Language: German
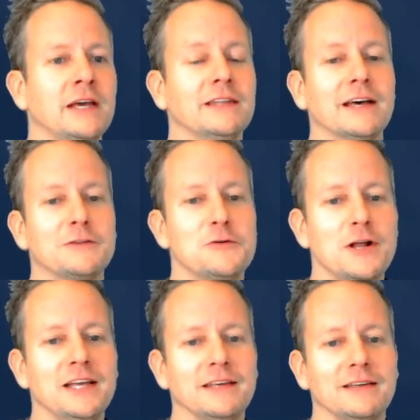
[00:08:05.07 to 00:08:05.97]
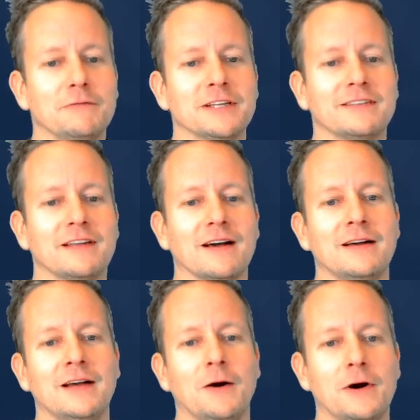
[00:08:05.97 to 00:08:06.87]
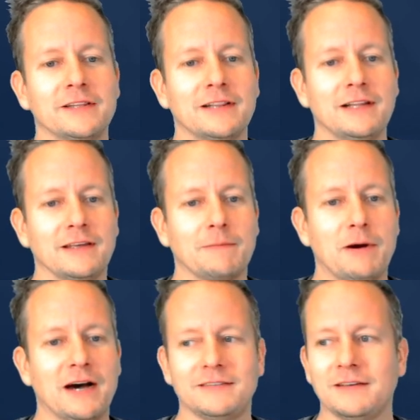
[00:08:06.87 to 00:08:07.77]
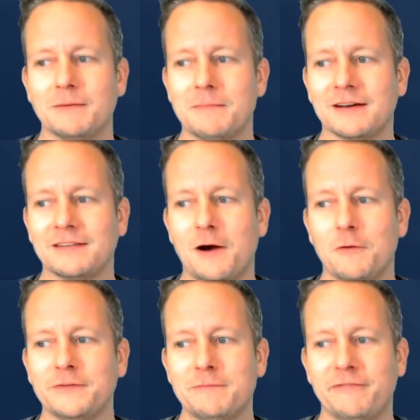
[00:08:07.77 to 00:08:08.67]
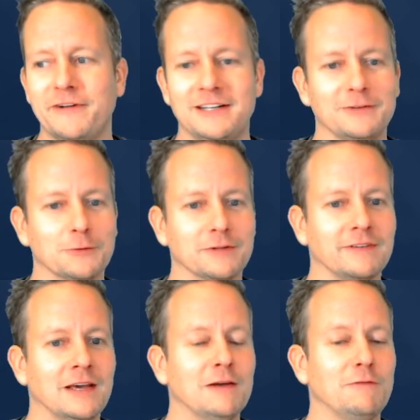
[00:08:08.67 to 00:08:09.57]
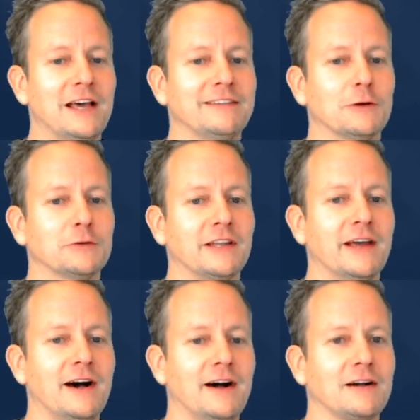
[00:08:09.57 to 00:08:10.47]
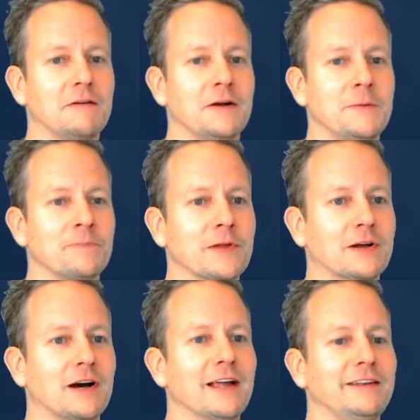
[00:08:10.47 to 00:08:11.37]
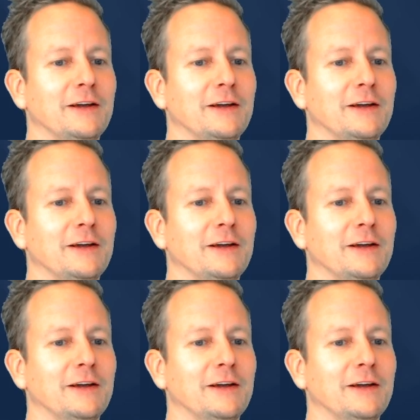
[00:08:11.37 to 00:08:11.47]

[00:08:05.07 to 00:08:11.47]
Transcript: Natürlich wird da ordentlich Party gemacht auf dem Feld und vielleicht auch danach gerade die